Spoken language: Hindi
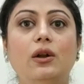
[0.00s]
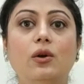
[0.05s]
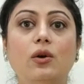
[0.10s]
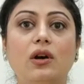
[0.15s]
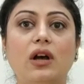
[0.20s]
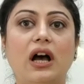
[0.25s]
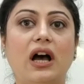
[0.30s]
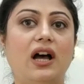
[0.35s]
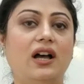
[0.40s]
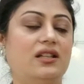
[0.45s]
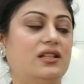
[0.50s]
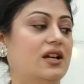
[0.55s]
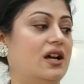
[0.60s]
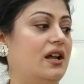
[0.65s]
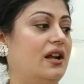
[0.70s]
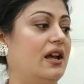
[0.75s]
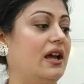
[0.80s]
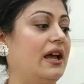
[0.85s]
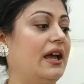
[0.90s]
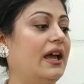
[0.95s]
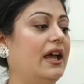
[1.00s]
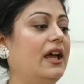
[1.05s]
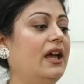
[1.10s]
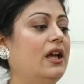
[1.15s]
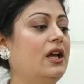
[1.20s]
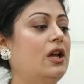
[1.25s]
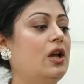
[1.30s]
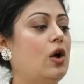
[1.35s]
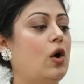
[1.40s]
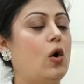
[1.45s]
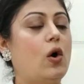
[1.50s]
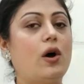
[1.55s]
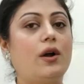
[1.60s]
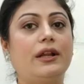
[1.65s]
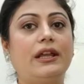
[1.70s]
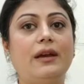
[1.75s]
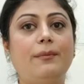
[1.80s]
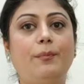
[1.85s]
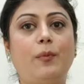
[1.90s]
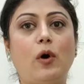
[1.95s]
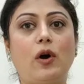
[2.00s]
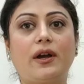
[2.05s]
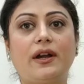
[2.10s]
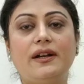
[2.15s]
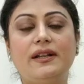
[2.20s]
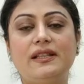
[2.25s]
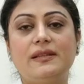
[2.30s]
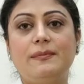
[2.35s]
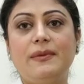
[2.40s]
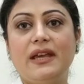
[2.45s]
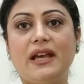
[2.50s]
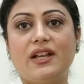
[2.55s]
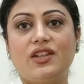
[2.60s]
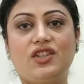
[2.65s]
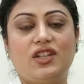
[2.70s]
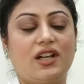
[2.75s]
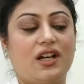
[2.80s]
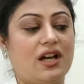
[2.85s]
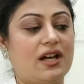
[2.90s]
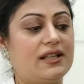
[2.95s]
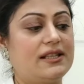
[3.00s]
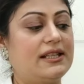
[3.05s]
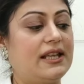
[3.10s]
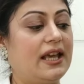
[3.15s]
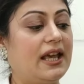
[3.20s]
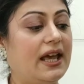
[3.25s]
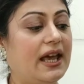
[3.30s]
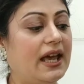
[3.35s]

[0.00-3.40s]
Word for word: लुक आ जा रहा है और ये पॉकेट्स भी अच्छे खासे